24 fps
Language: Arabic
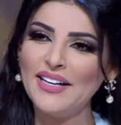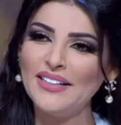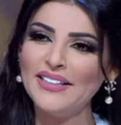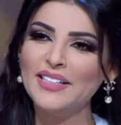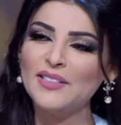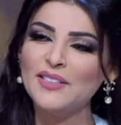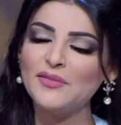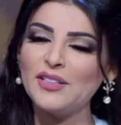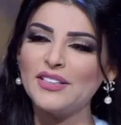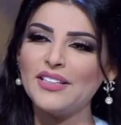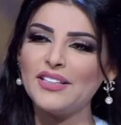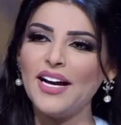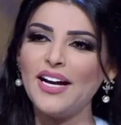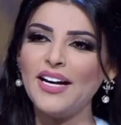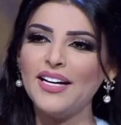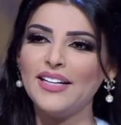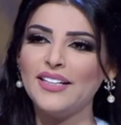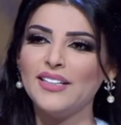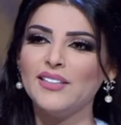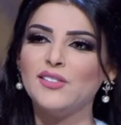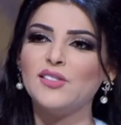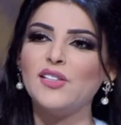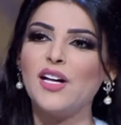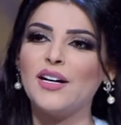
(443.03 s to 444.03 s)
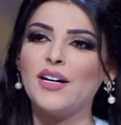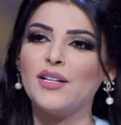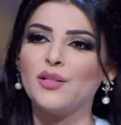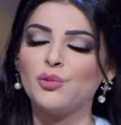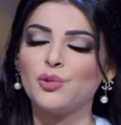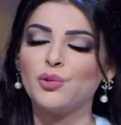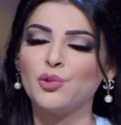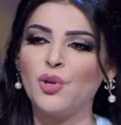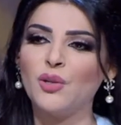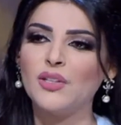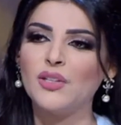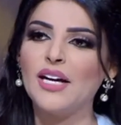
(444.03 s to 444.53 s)
عن الافتتاح اللي صار
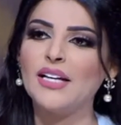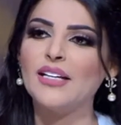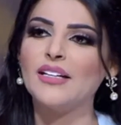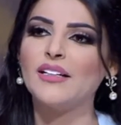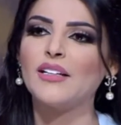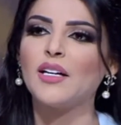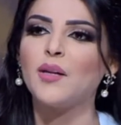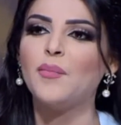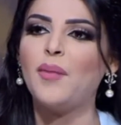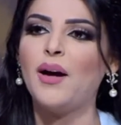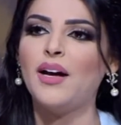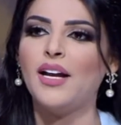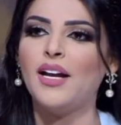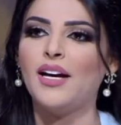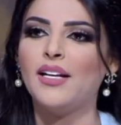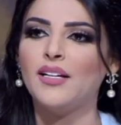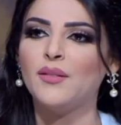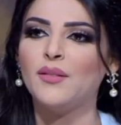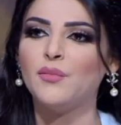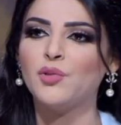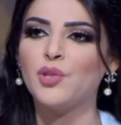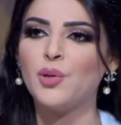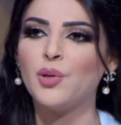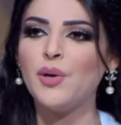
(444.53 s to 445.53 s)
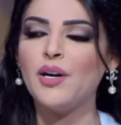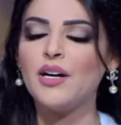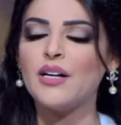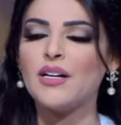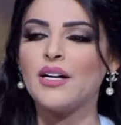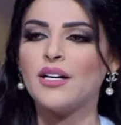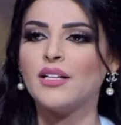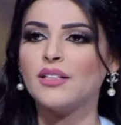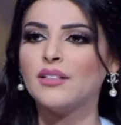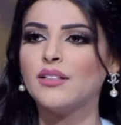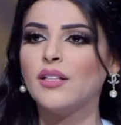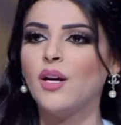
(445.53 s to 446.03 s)
وشلون كان الاقبال على
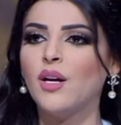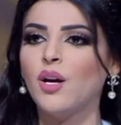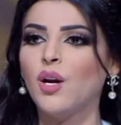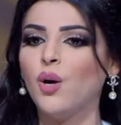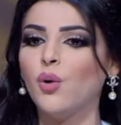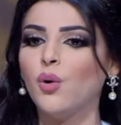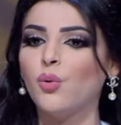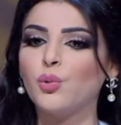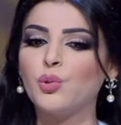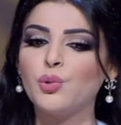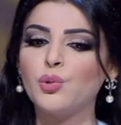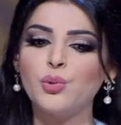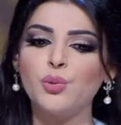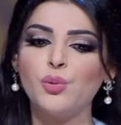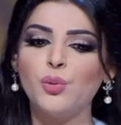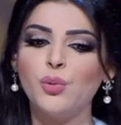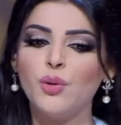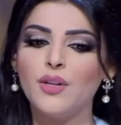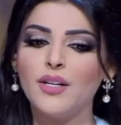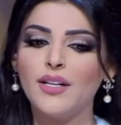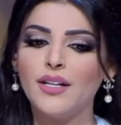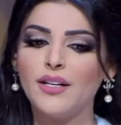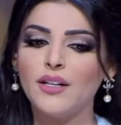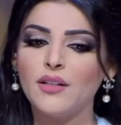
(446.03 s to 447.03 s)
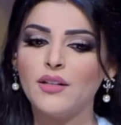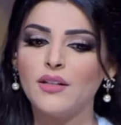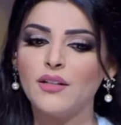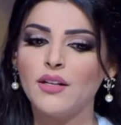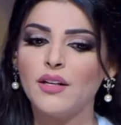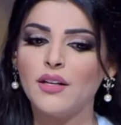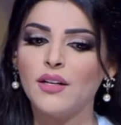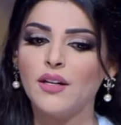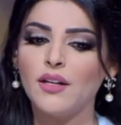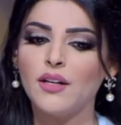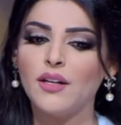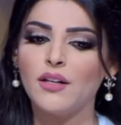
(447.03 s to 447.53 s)
المجوهرات وشنو
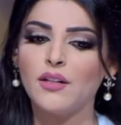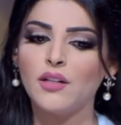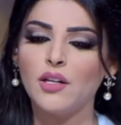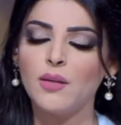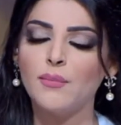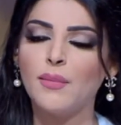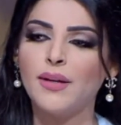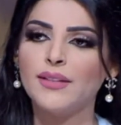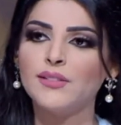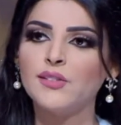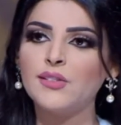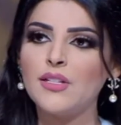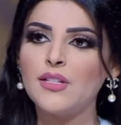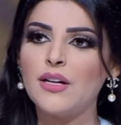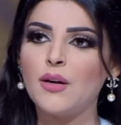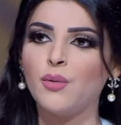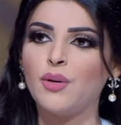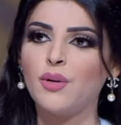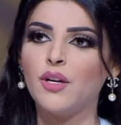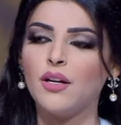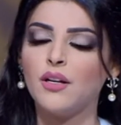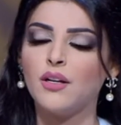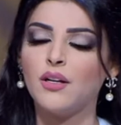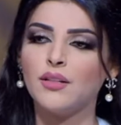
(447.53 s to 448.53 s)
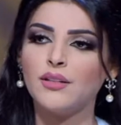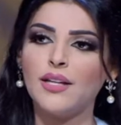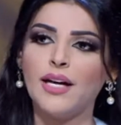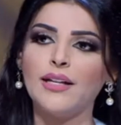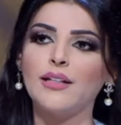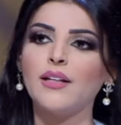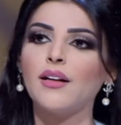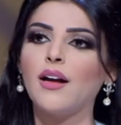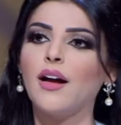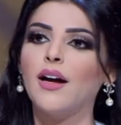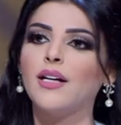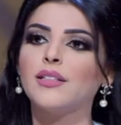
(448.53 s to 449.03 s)
الكومنتس او
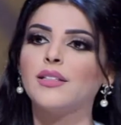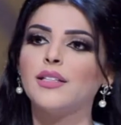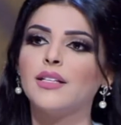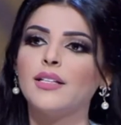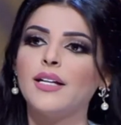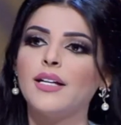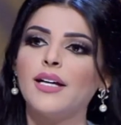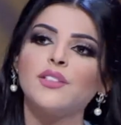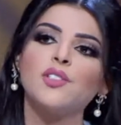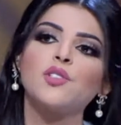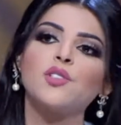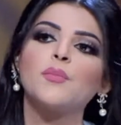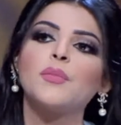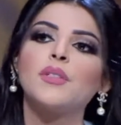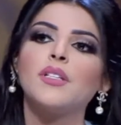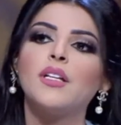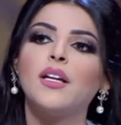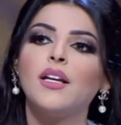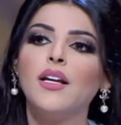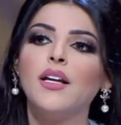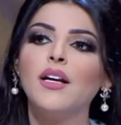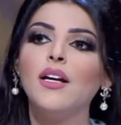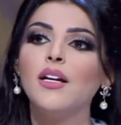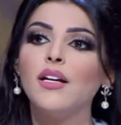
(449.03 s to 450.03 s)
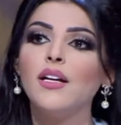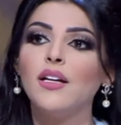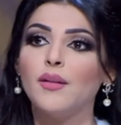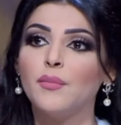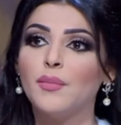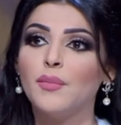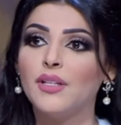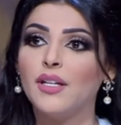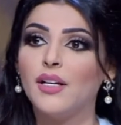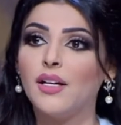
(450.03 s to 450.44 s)
التعليقات اللي جاتك من من